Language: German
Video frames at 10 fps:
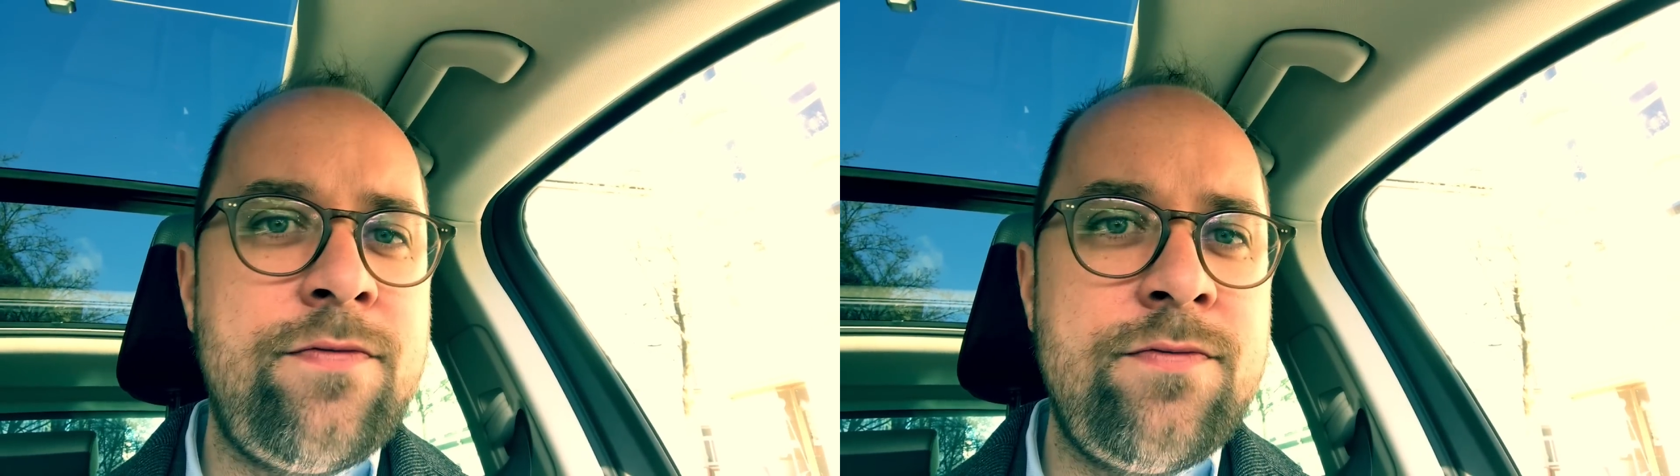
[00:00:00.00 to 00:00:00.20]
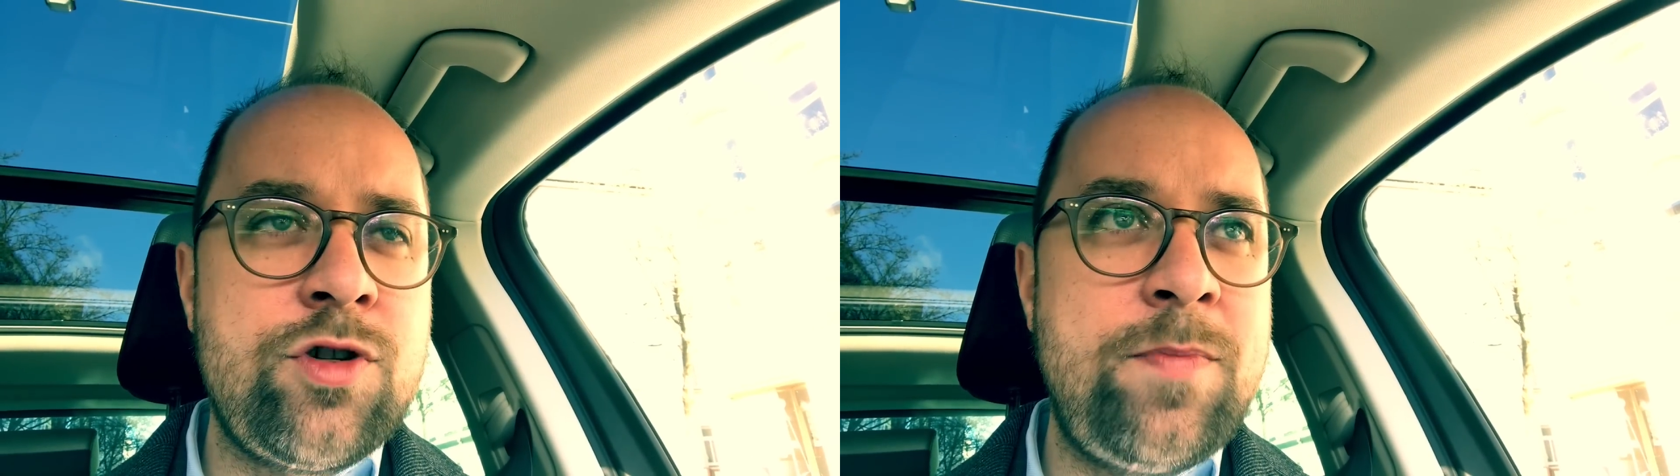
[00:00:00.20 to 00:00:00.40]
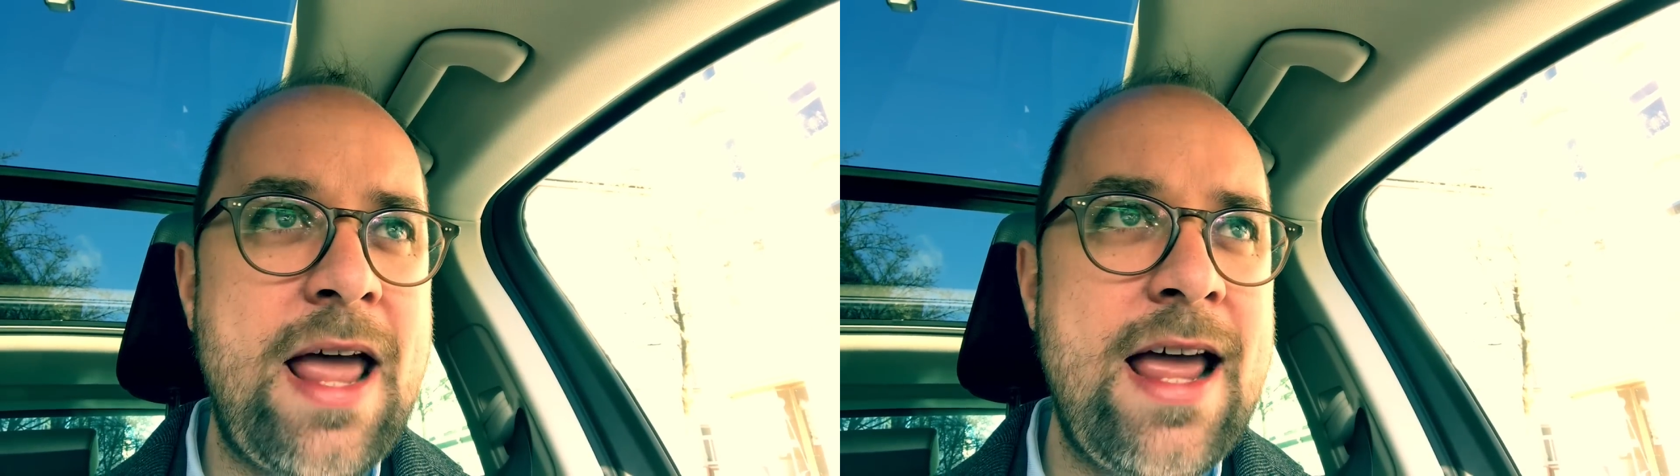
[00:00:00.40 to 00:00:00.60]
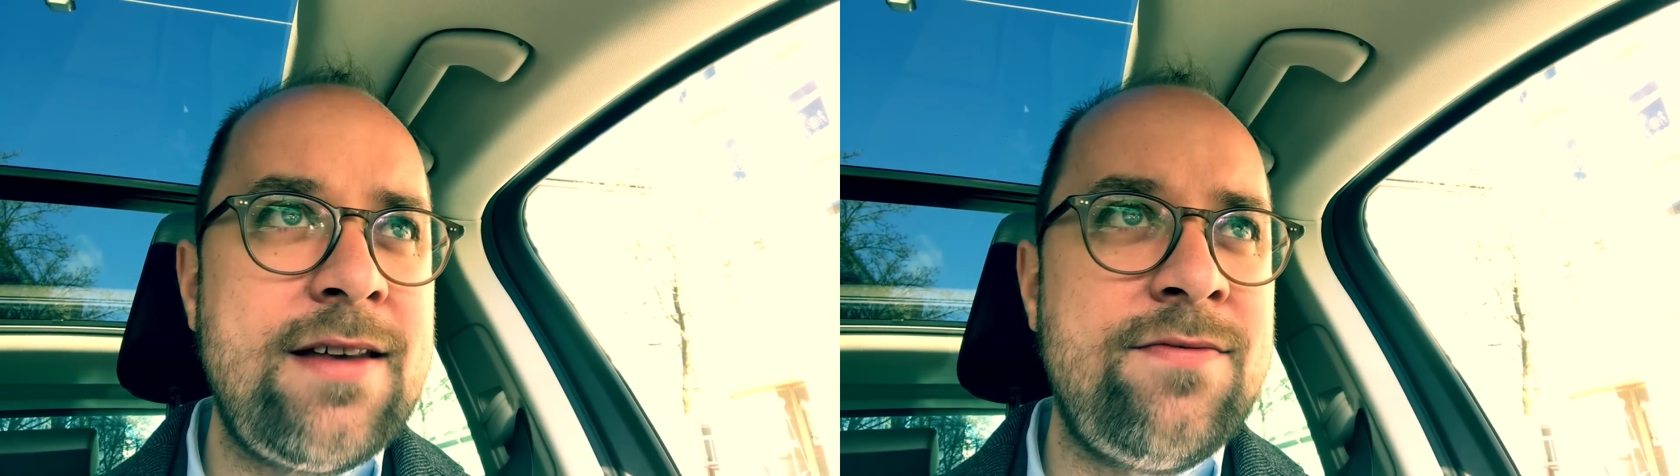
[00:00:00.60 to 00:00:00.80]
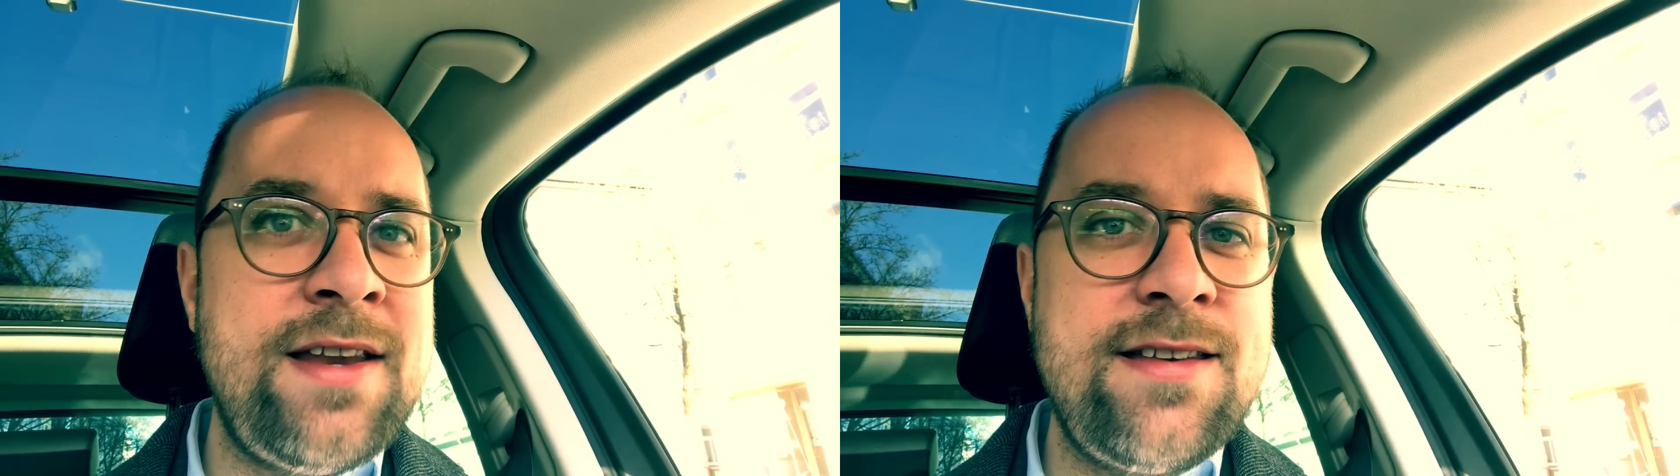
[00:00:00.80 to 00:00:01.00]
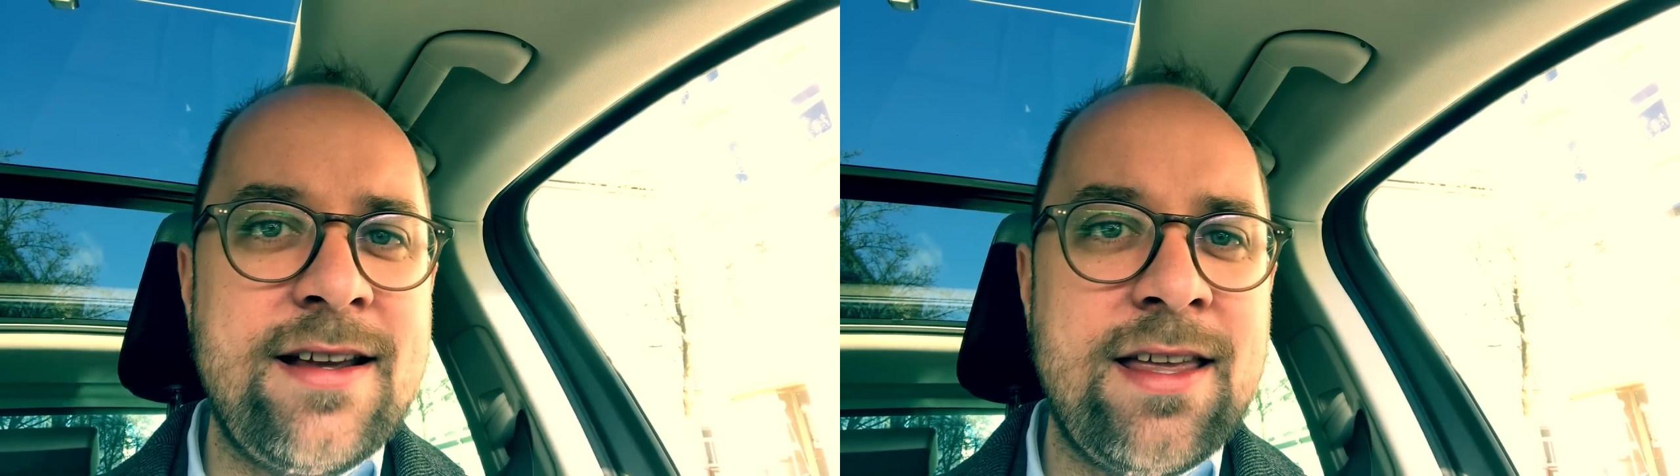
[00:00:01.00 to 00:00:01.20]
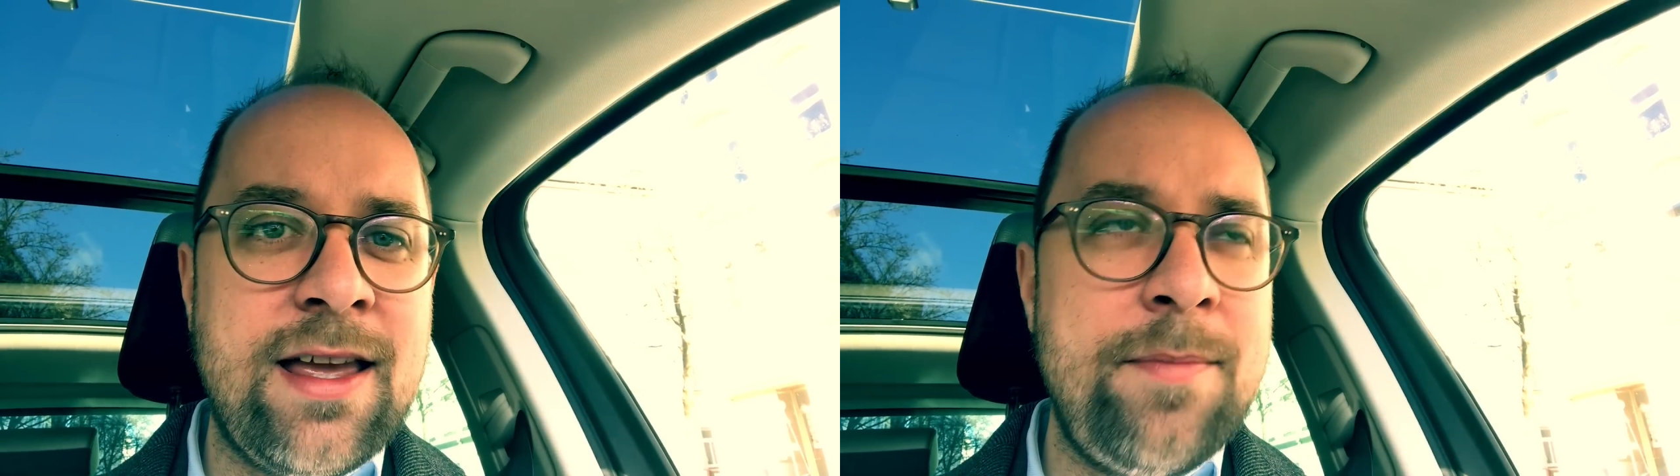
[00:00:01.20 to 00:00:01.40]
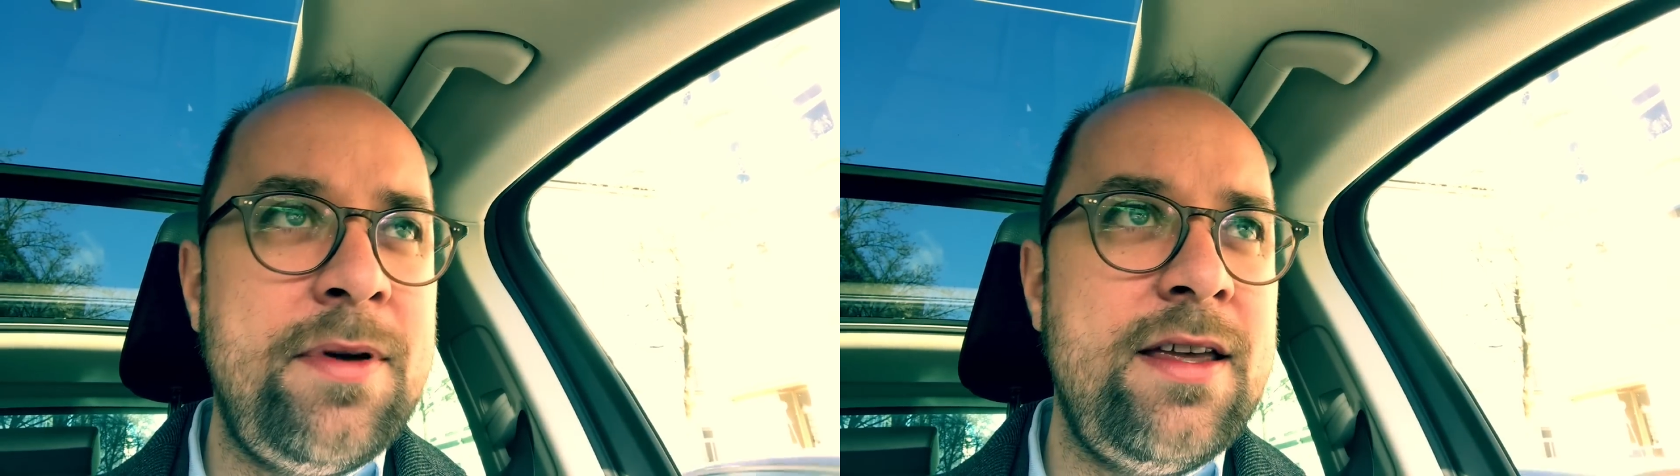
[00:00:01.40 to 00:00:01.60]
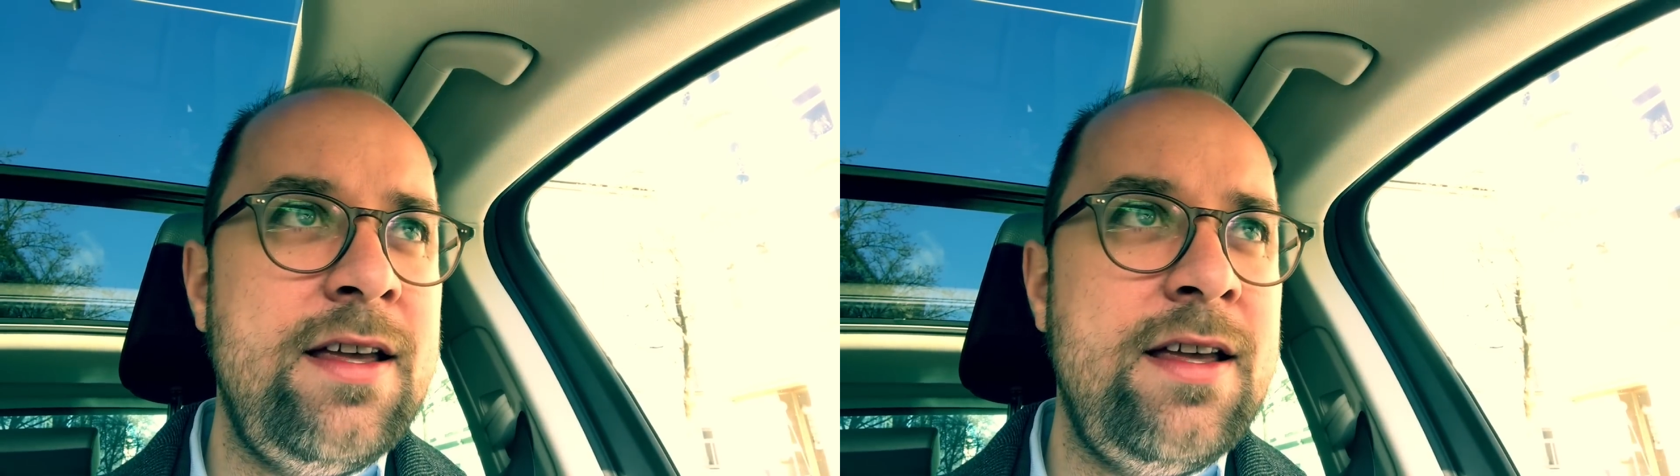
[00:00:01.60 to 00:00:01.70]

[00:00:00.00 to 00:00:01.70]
Spätwintergrippe